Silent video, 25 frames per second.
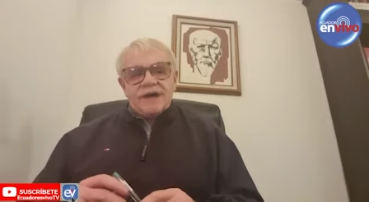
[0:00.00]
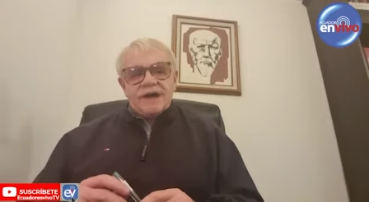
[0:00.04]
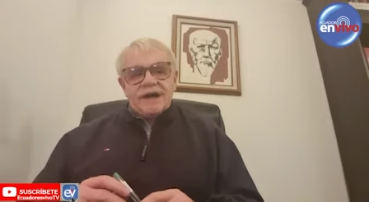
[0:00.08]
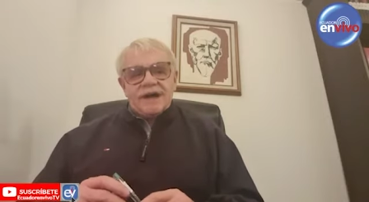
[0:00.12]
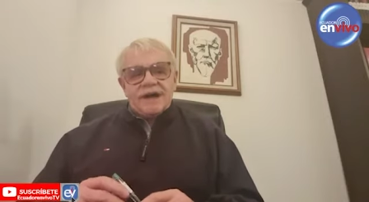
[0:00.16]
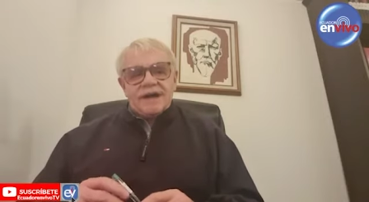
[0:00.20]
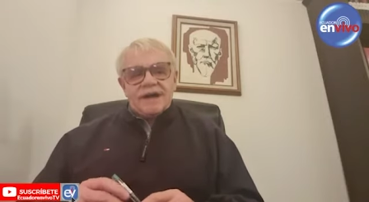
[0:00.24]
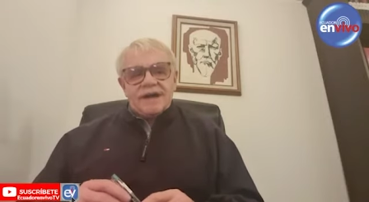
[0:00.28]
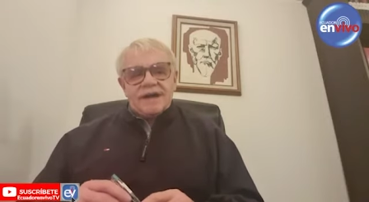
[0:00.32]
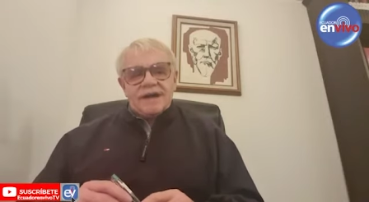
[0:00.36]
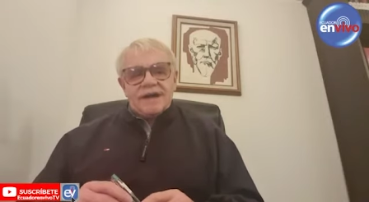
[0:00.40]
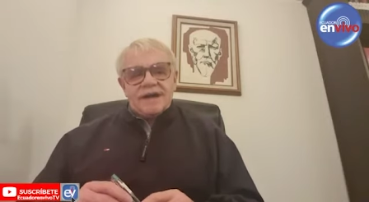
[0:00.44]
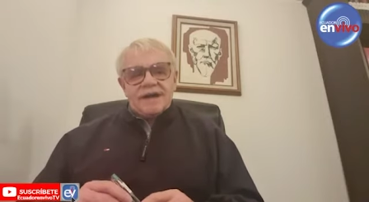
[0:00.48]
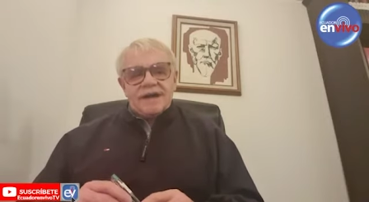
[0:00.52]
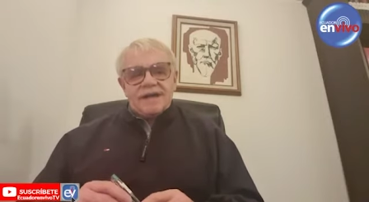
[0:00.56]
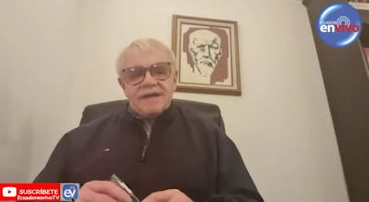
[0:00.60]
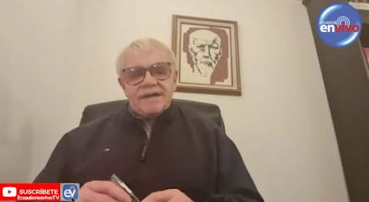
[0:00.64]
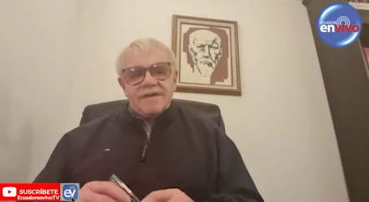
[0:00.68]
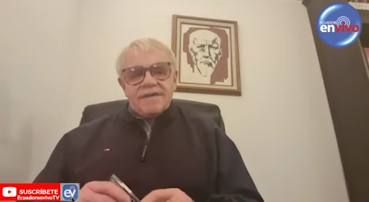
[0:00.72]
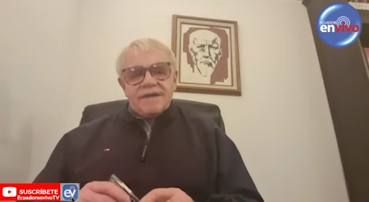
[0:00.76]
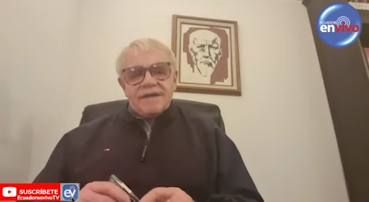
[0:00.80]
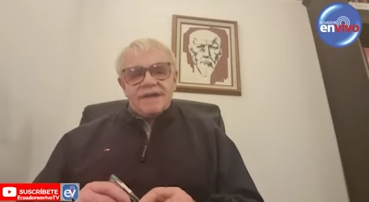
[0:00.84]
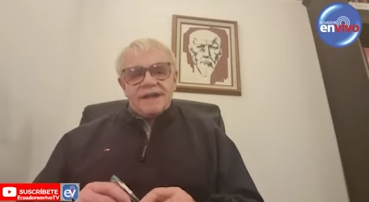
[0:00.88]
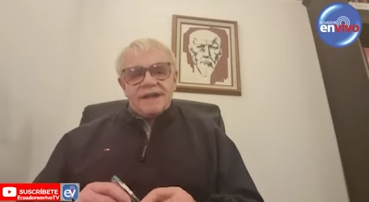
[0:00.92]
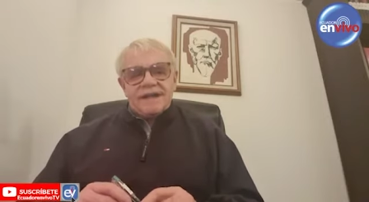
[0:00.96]
al
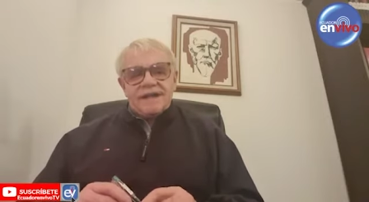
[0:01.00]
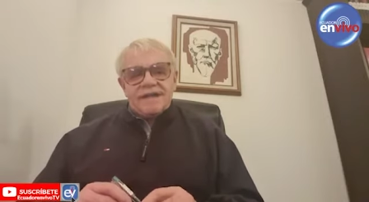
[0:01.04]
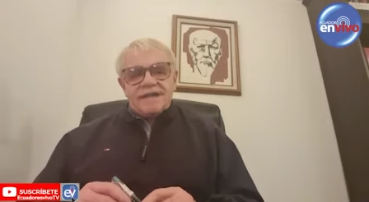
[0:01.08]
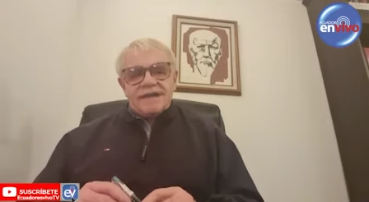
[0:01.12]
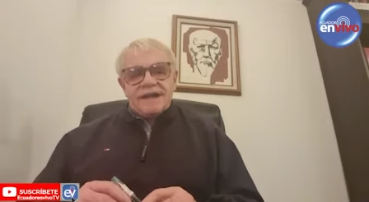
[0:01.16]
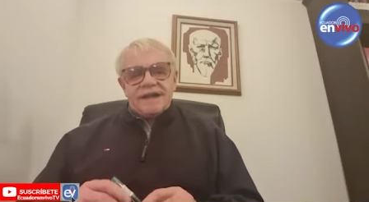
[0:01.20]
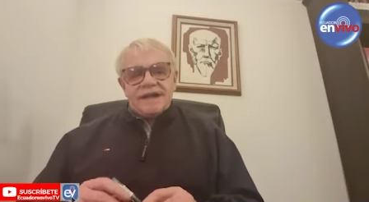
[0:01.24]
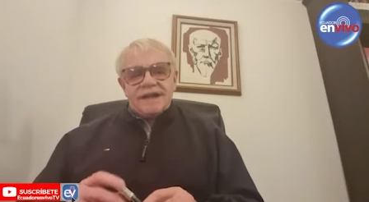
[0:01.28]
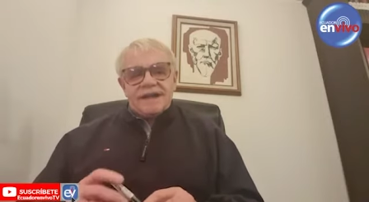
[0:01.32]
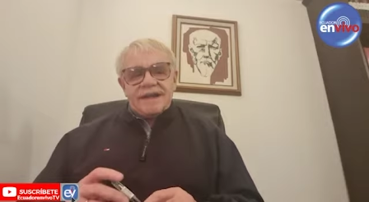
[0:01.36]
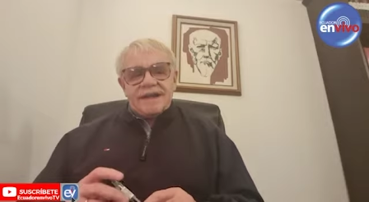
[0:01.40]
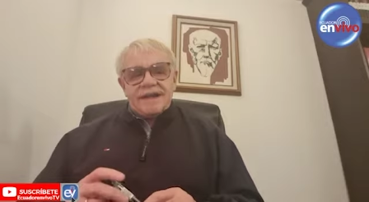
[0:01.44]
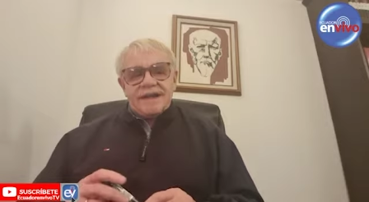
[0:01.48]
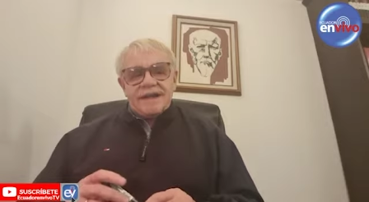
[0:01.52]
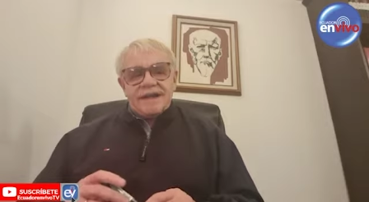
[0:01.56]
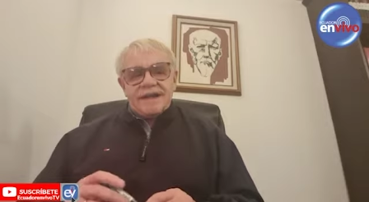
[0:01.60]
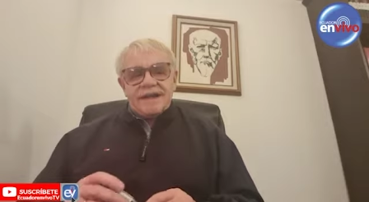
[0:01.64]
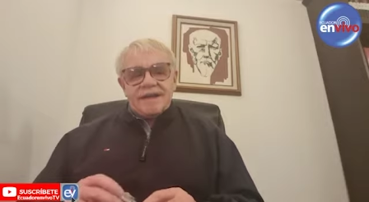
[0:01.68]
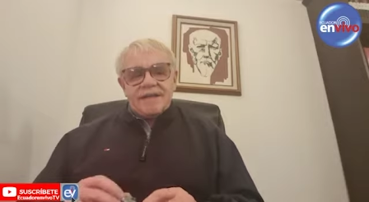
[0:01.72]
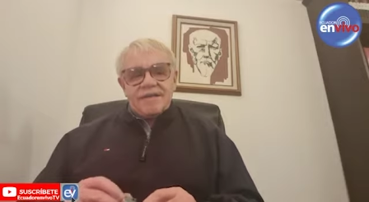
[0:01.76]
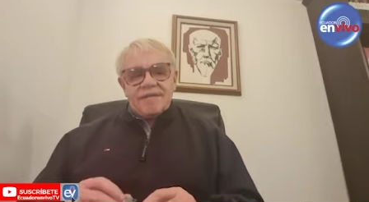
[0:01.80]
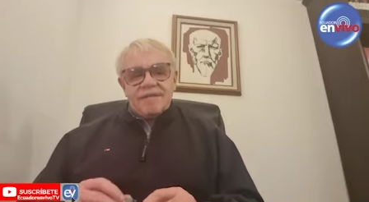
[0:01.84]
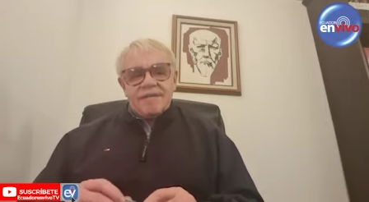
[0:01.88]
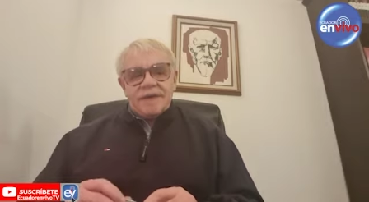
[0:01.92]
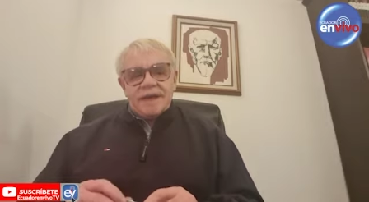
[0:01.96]
finalizar
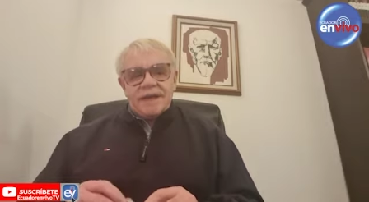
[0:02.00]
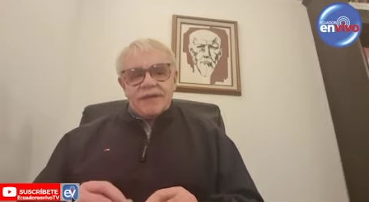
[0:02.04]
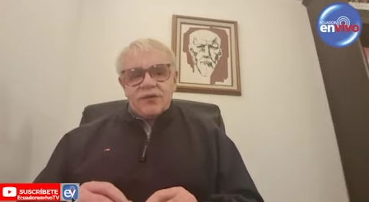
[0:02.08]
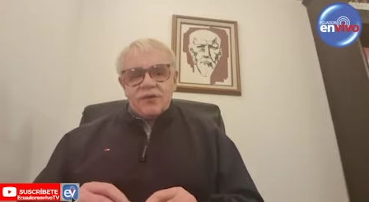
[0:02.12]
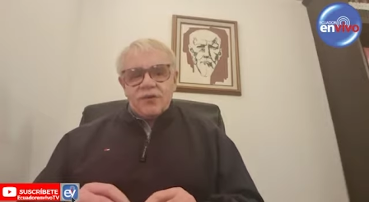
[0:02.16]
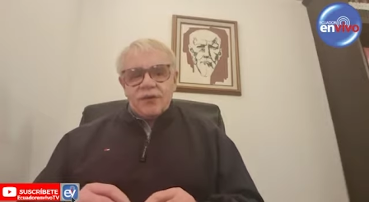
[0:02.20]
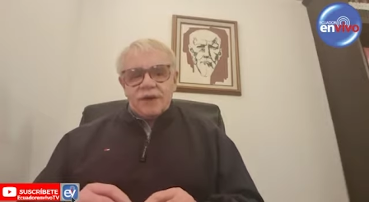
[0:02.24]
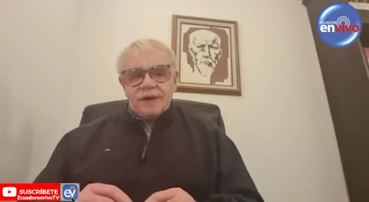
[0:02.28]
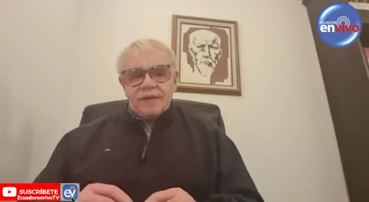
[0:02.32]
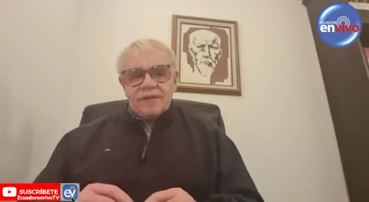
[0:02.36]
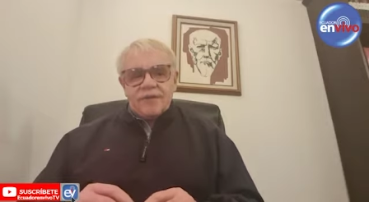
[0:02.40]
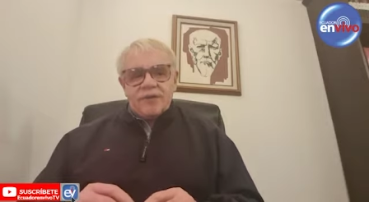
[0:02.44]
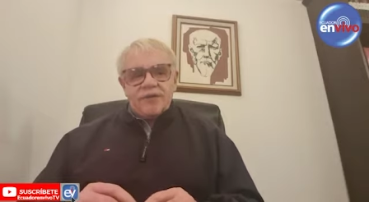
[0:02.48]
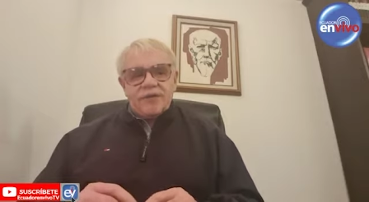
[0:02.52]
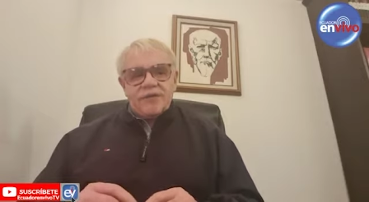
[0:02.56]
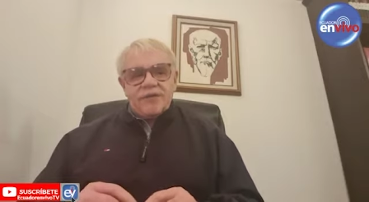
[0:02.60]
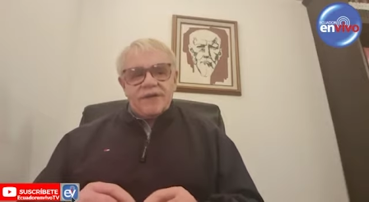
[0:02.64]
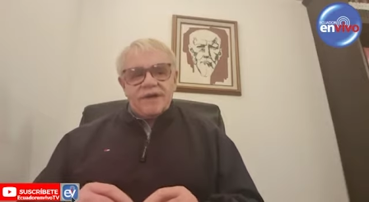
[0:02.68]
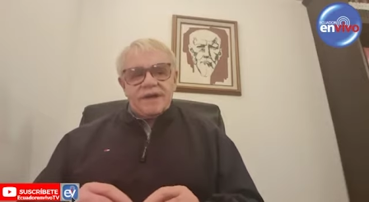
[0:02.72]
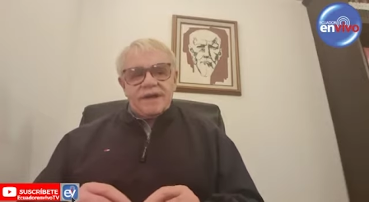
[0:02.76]
el medioevo,